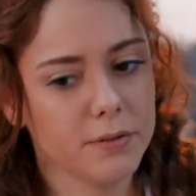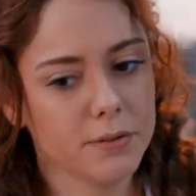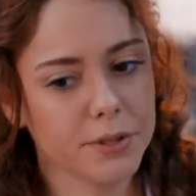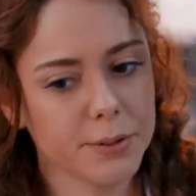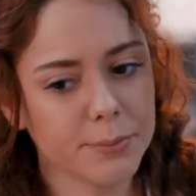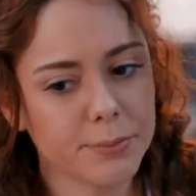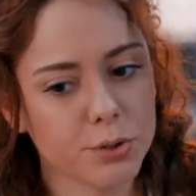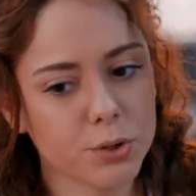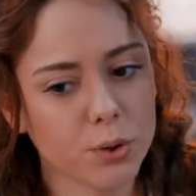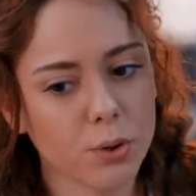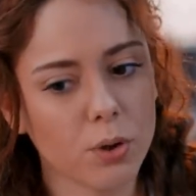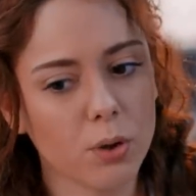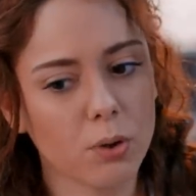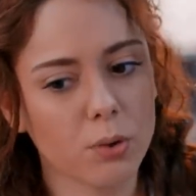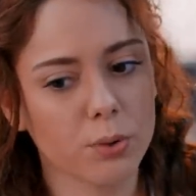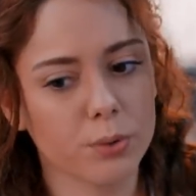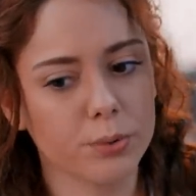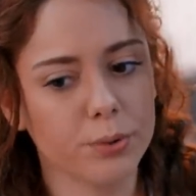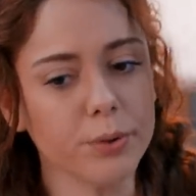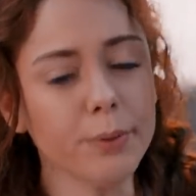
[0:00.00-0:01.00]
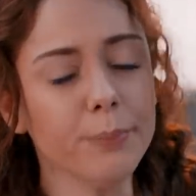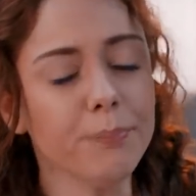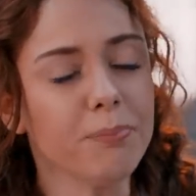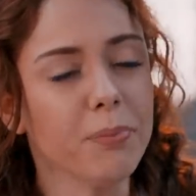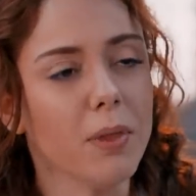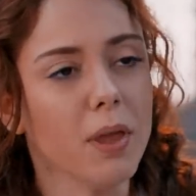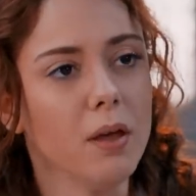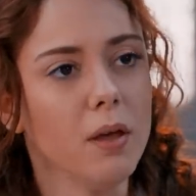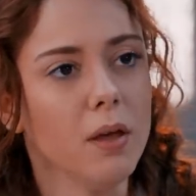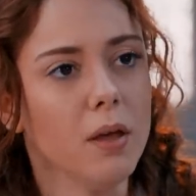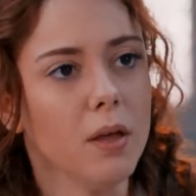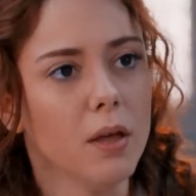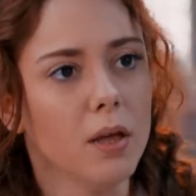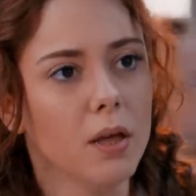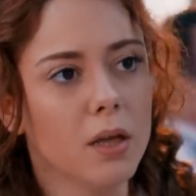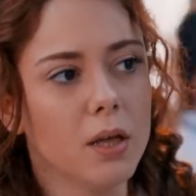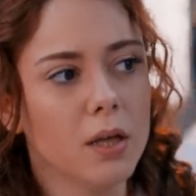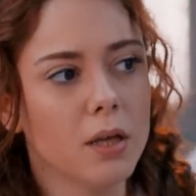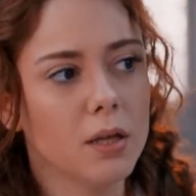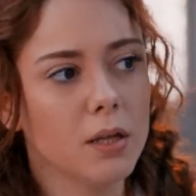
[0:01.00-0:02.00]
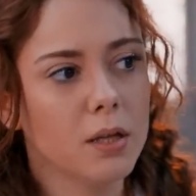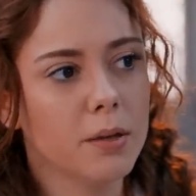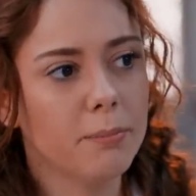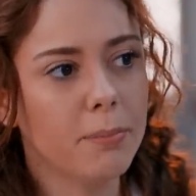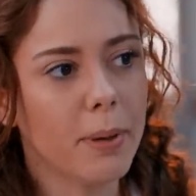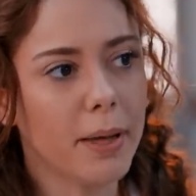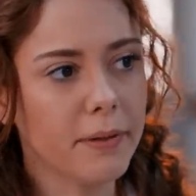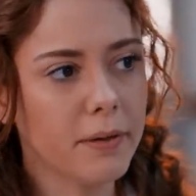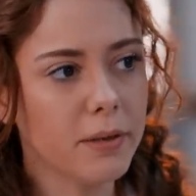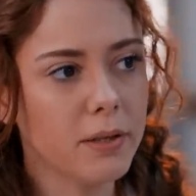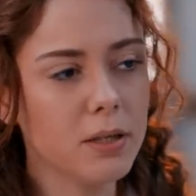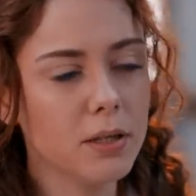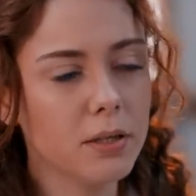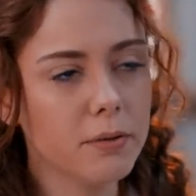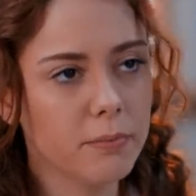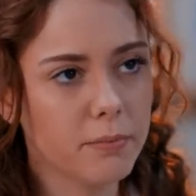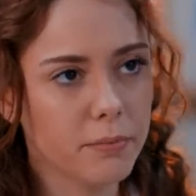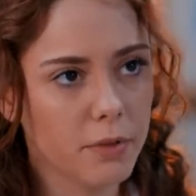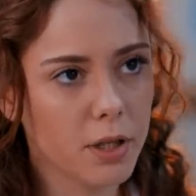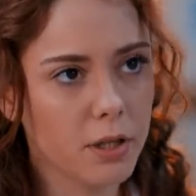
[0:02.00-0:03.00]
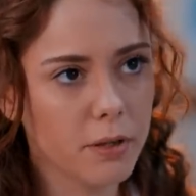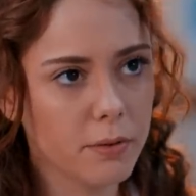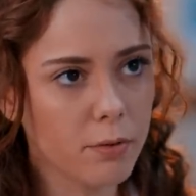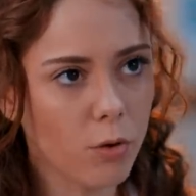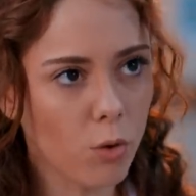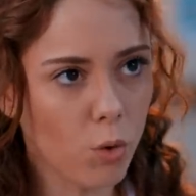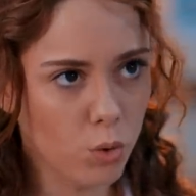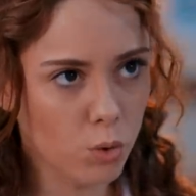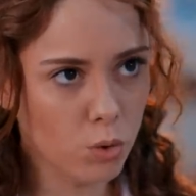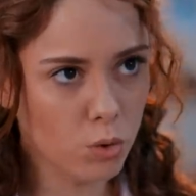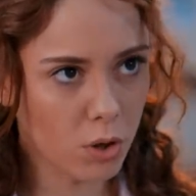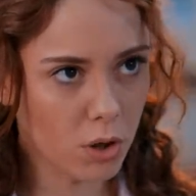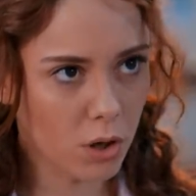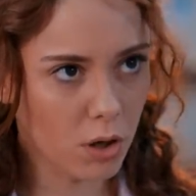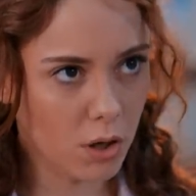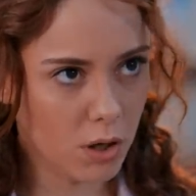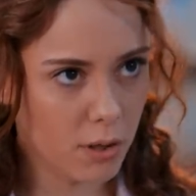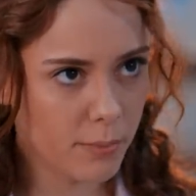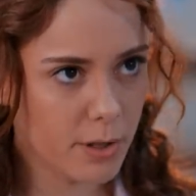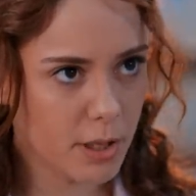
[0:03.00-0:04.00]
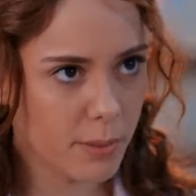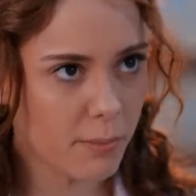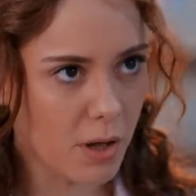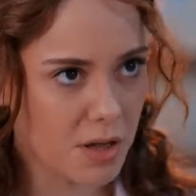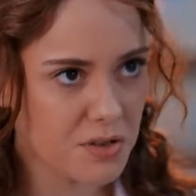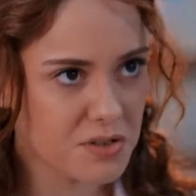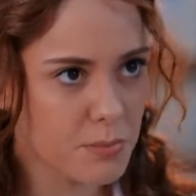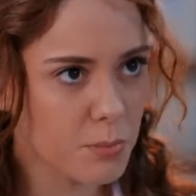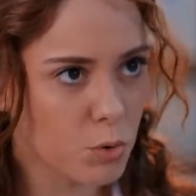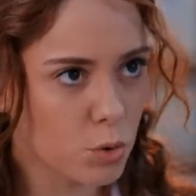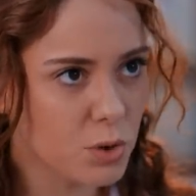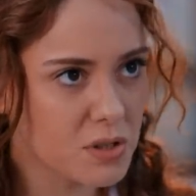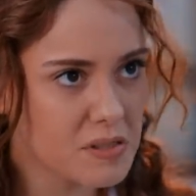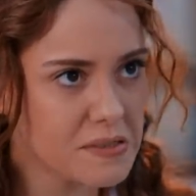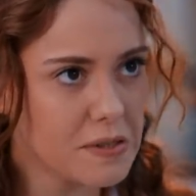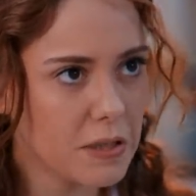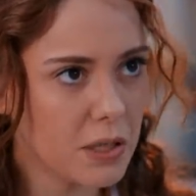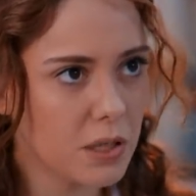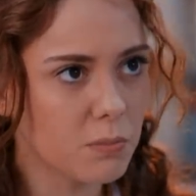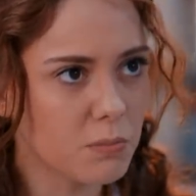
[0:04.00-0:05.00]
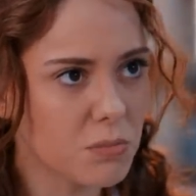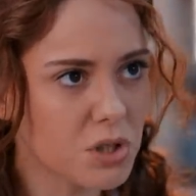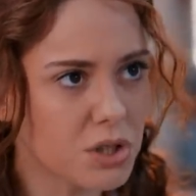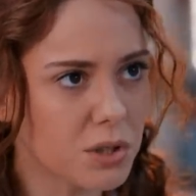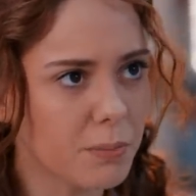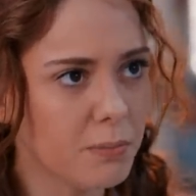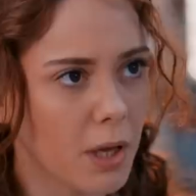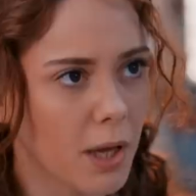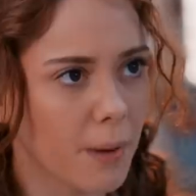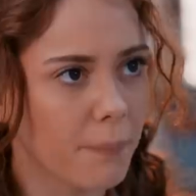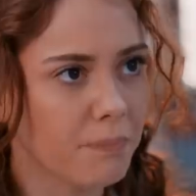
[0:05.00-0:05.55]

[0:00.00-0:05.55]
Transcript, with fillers: Şimdi şöyle oldu. Ee, ben hani e, önlük aramaya malzeme odasına gitmiştim